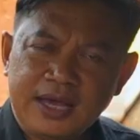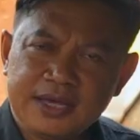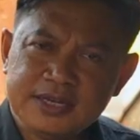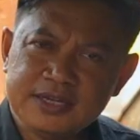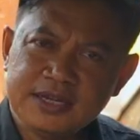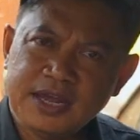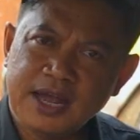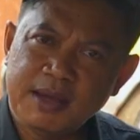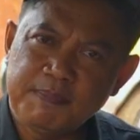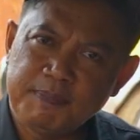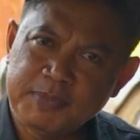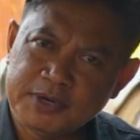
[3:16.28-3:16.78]

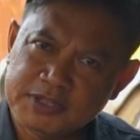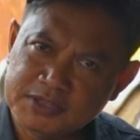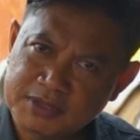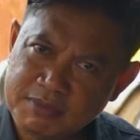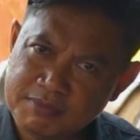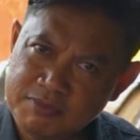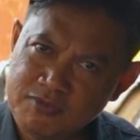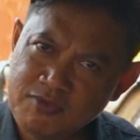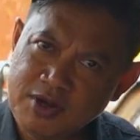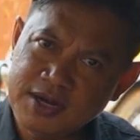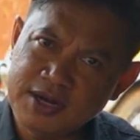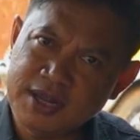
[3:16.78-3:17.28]
Akhirnya
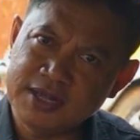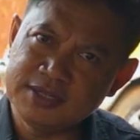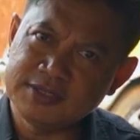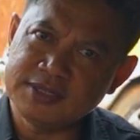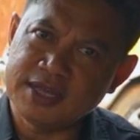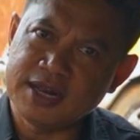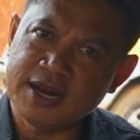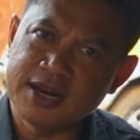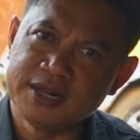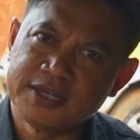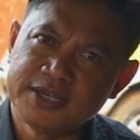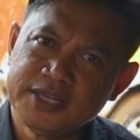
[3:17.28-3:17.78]
pertemuan
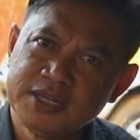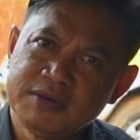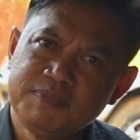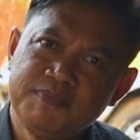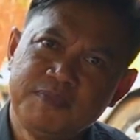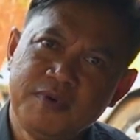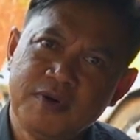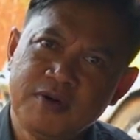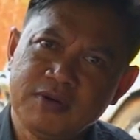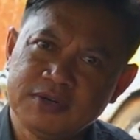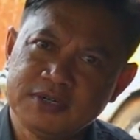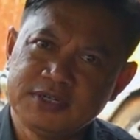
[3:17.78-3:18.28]
antara
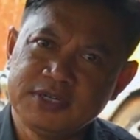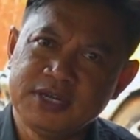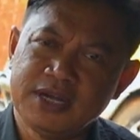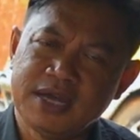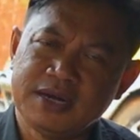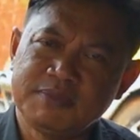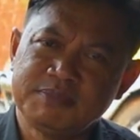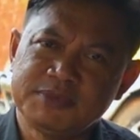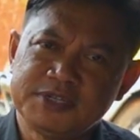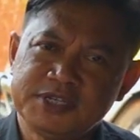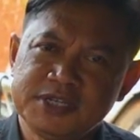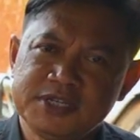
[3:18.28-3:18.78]
gearbox
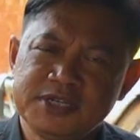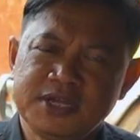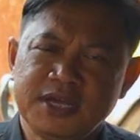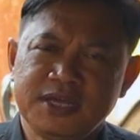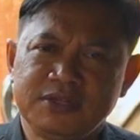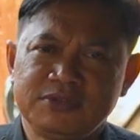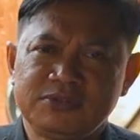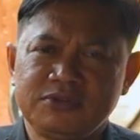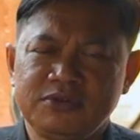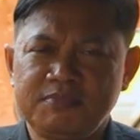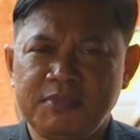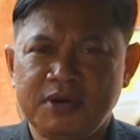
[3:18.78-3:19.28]
dengan mesinnya
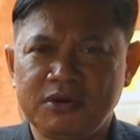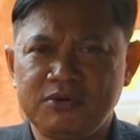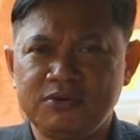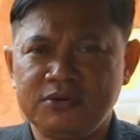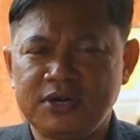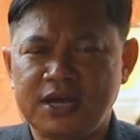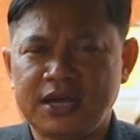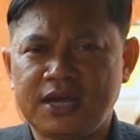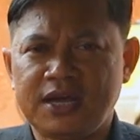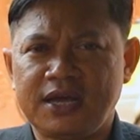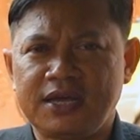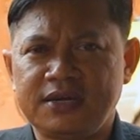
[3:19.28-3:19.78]
itu
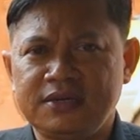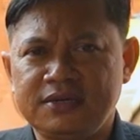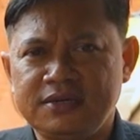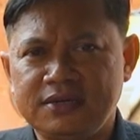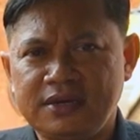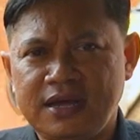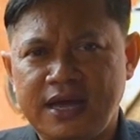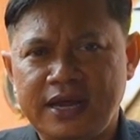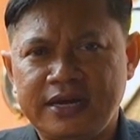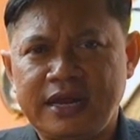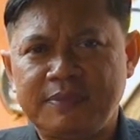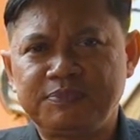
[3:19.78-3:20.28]

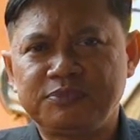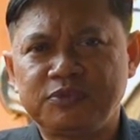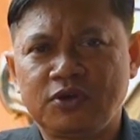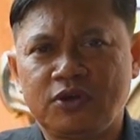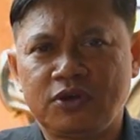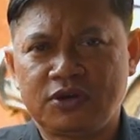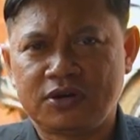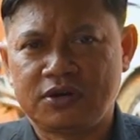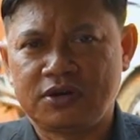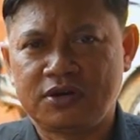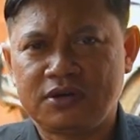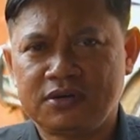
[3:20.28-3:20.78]
menggunakan
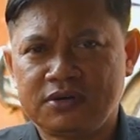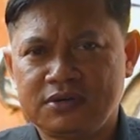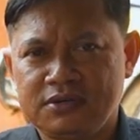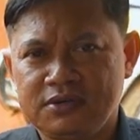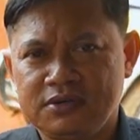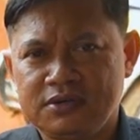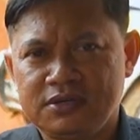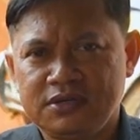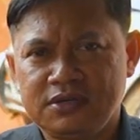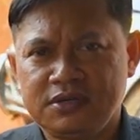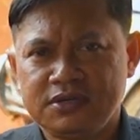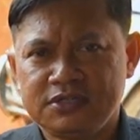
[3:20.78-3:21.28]
adaptor.
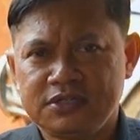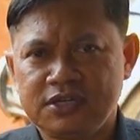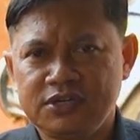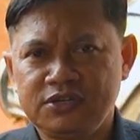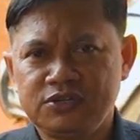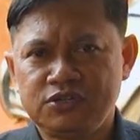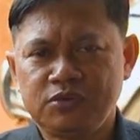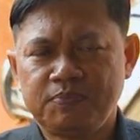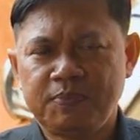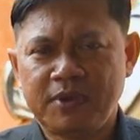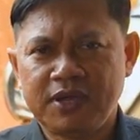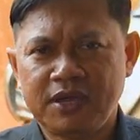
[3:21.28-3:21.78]

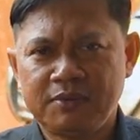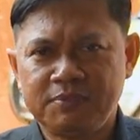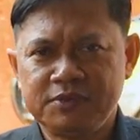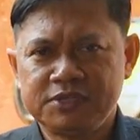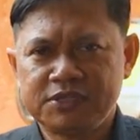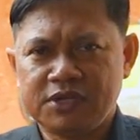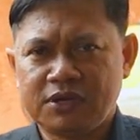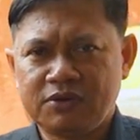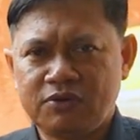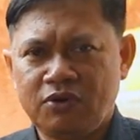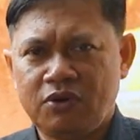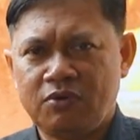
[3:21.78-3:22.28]
Jadi supaya
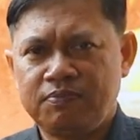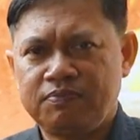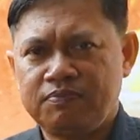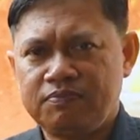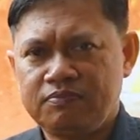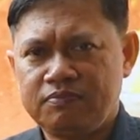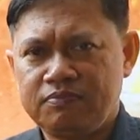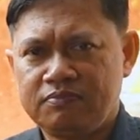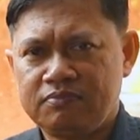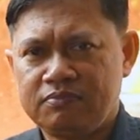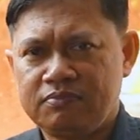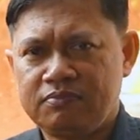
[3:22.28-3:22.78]
bisa klop.
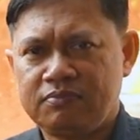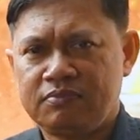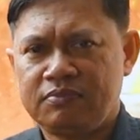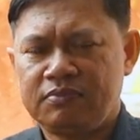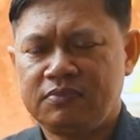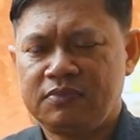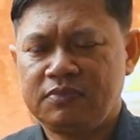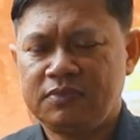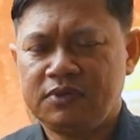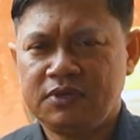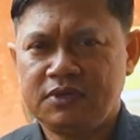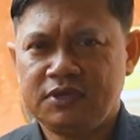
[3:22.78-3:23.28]

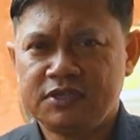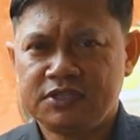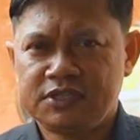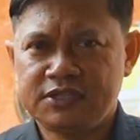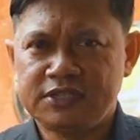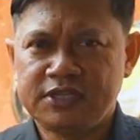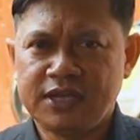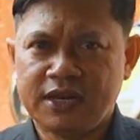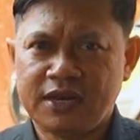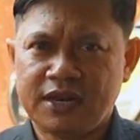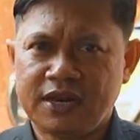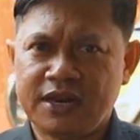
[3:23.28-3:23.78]

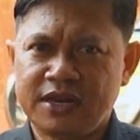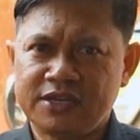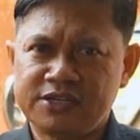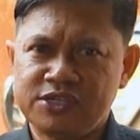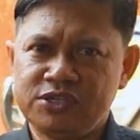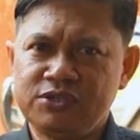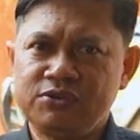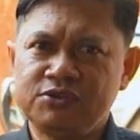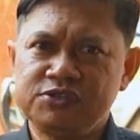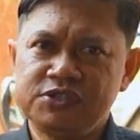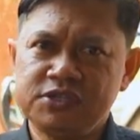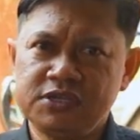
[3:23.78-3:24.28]
Secara
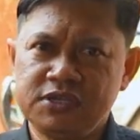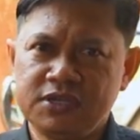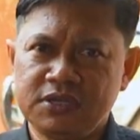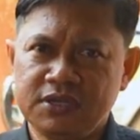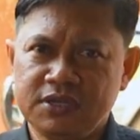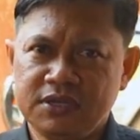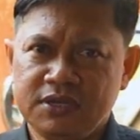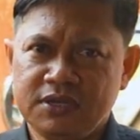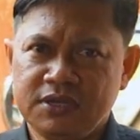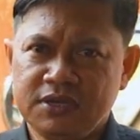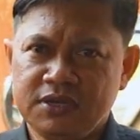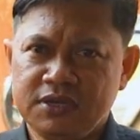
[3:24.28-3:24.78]
rasio sih
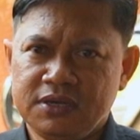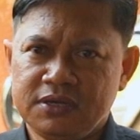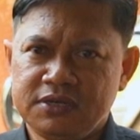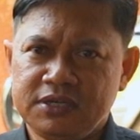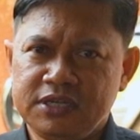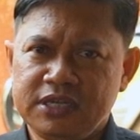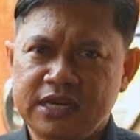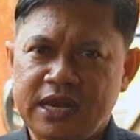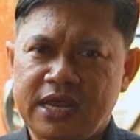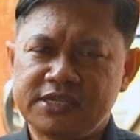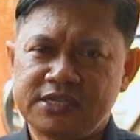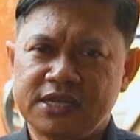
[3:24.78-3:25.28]

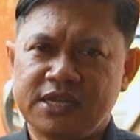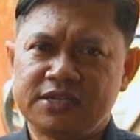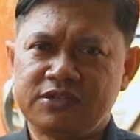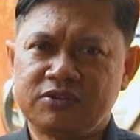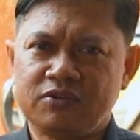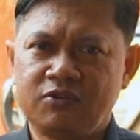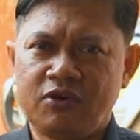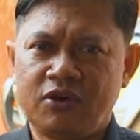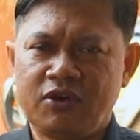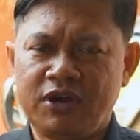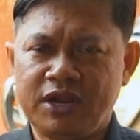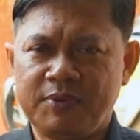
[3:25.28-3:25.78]
dirasa
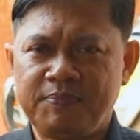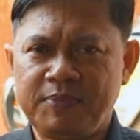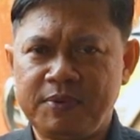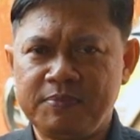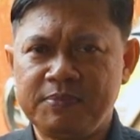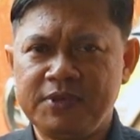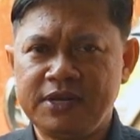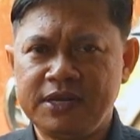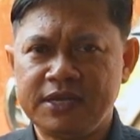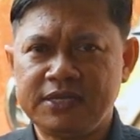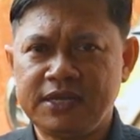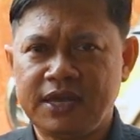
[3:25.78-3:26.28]
oleh
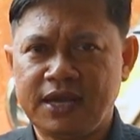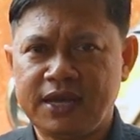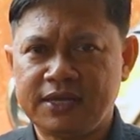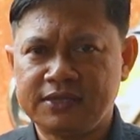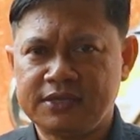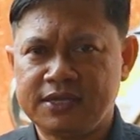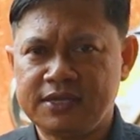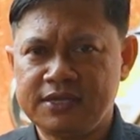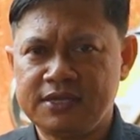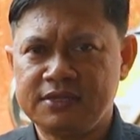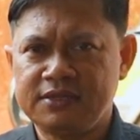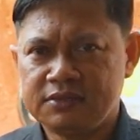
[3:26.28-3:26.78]
pemiliknya
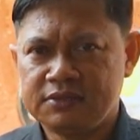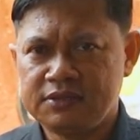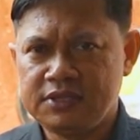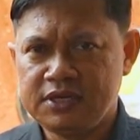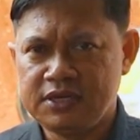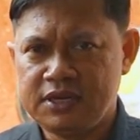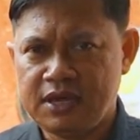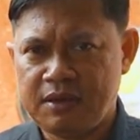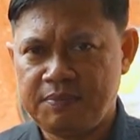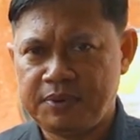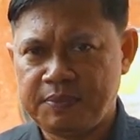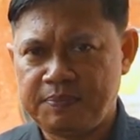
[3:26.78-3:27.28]
katanya
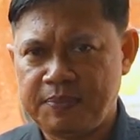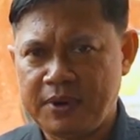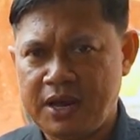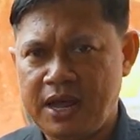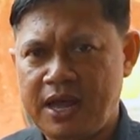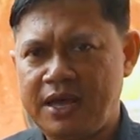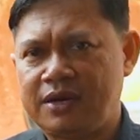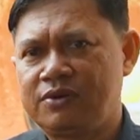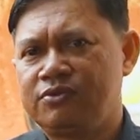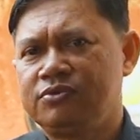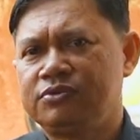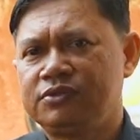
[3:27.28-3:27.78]
tidak
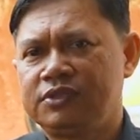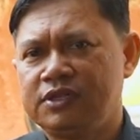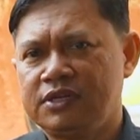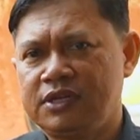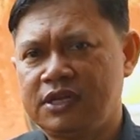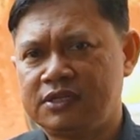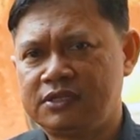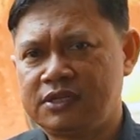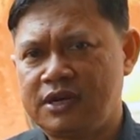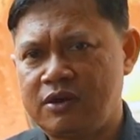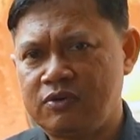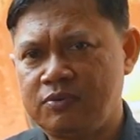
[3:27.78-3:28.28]
berpengaruh,
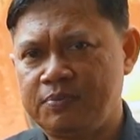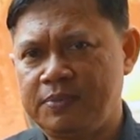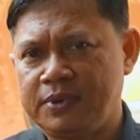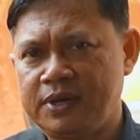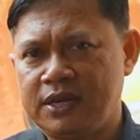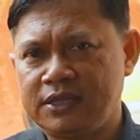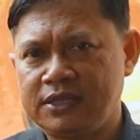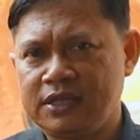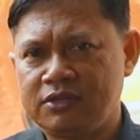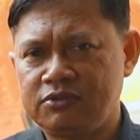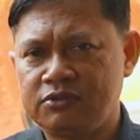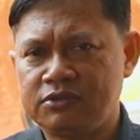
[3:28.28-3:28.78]
tidak terlalu
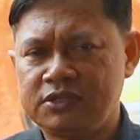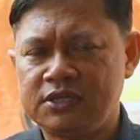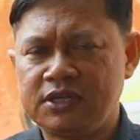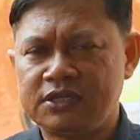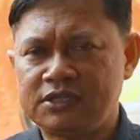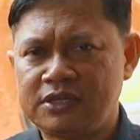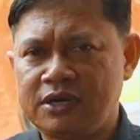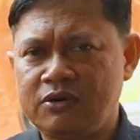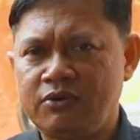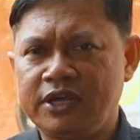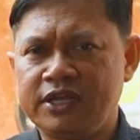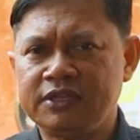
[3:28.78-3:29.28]
berat atau tidak
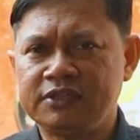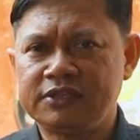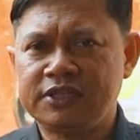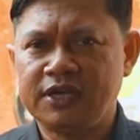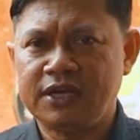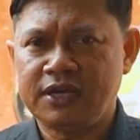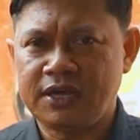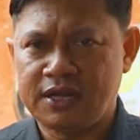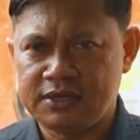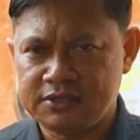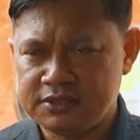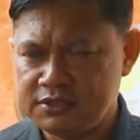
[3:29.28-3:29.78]
terlalu
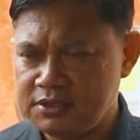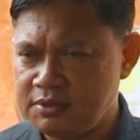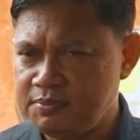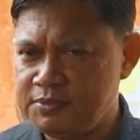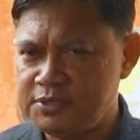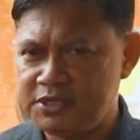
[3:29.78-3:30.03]
enteng. Artinya